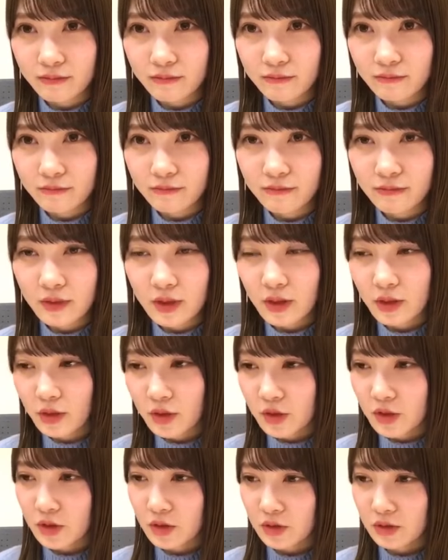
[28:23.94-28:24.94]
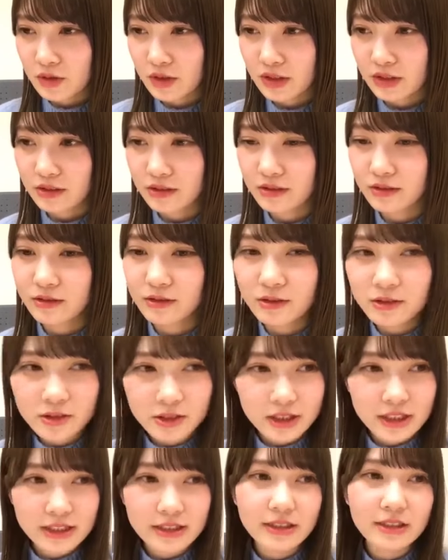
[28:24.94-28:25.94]
うんと、
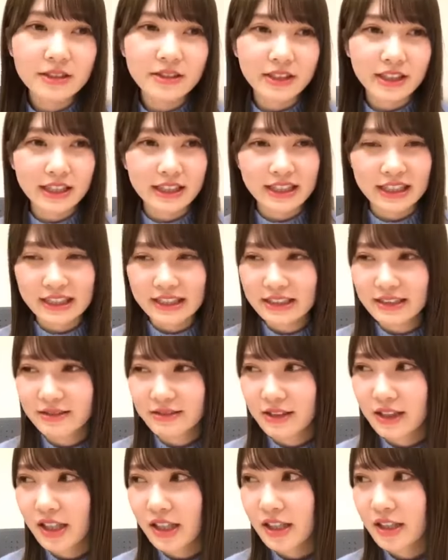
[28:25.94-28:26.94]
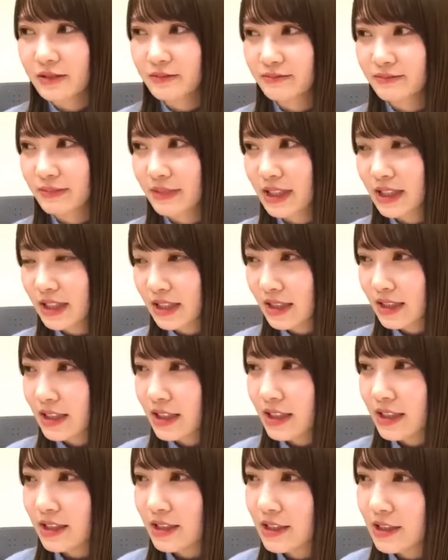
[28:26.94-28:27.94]
オードリーさんの話は
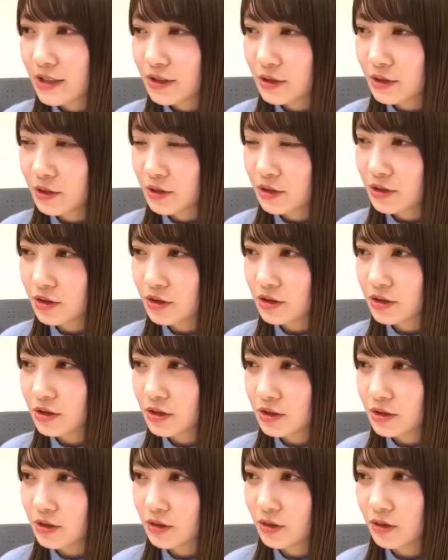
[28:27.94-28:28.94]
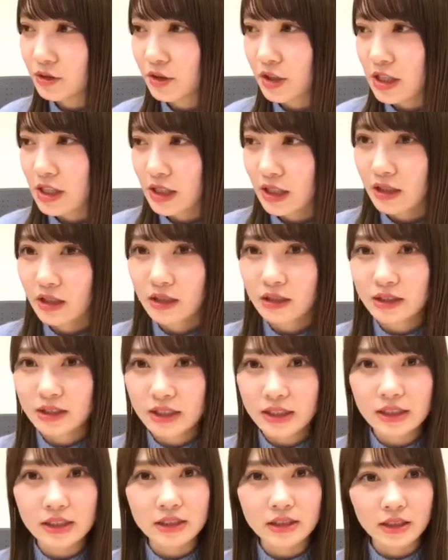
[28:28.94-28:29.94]
収録この間
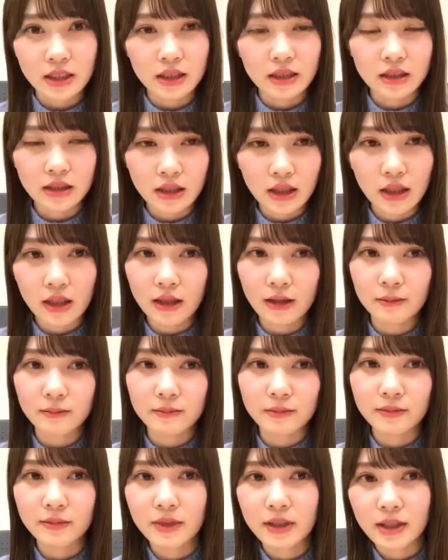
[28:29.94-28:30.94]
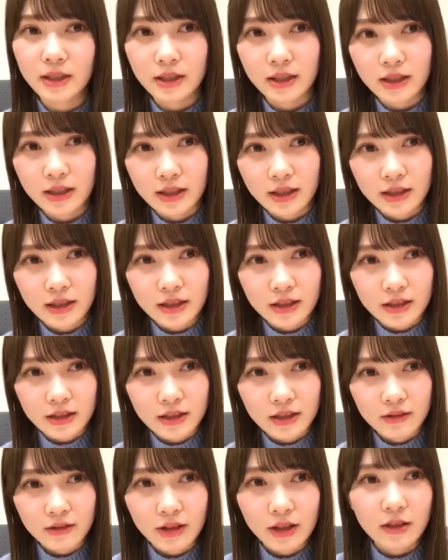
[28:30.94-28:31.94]
先日あって、
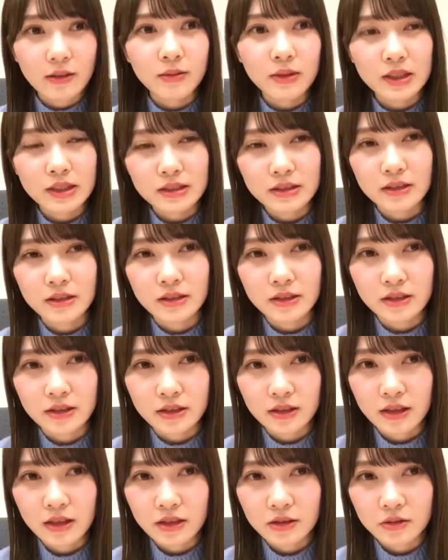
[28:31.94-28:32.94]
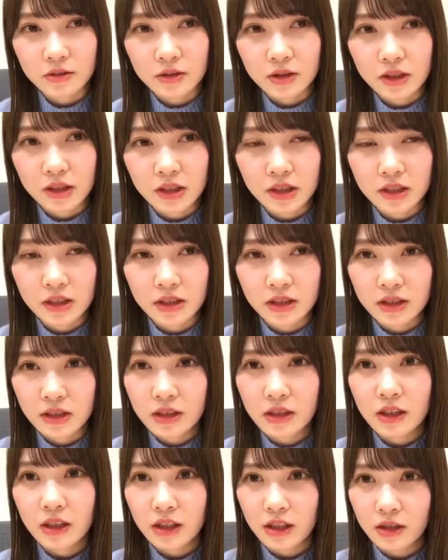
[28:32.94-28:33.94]
で若林さんが隣にい
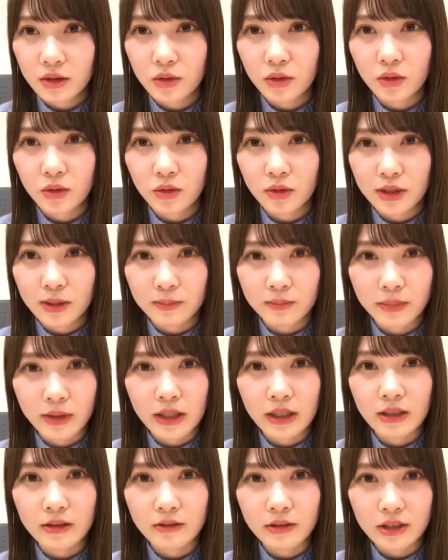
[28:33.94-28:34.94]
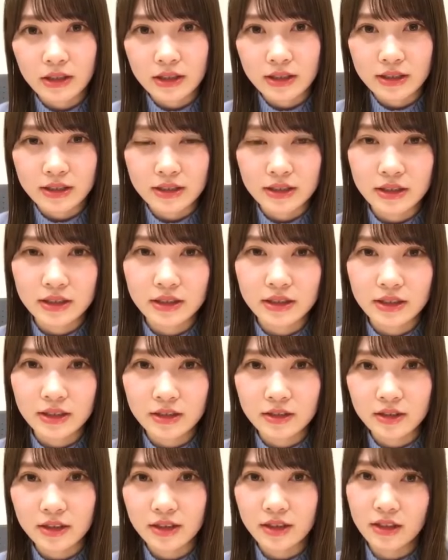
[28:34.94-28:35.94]
たんだけどいっぱいお話しし
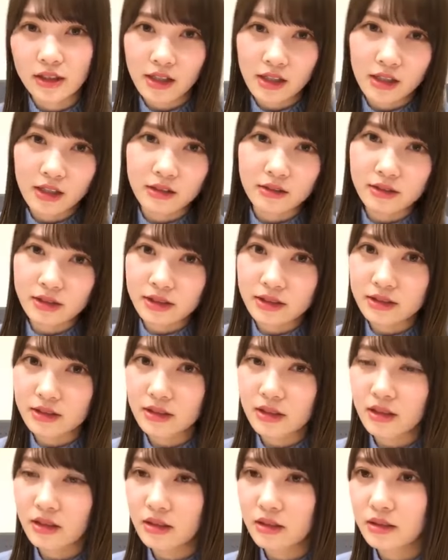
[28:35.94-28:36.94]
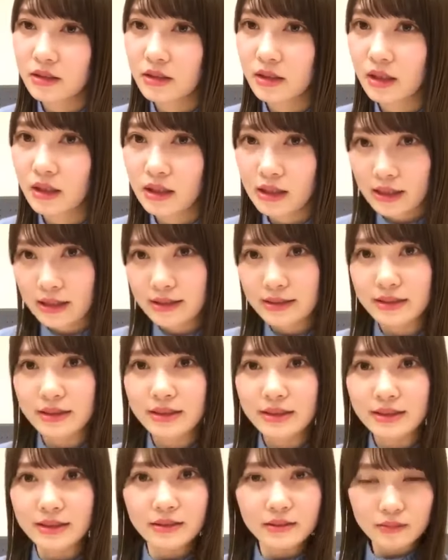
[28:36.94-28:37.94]
てくれて嬉しかったで
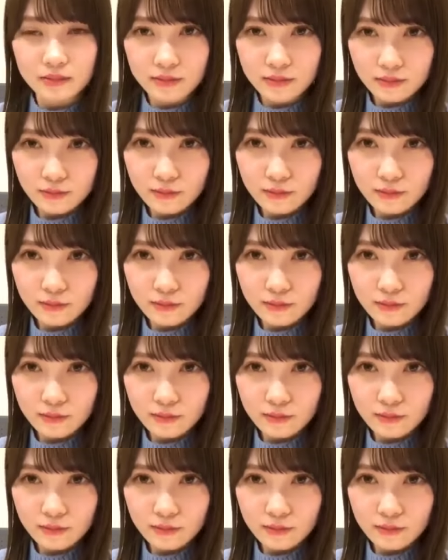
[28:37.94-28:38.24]
す。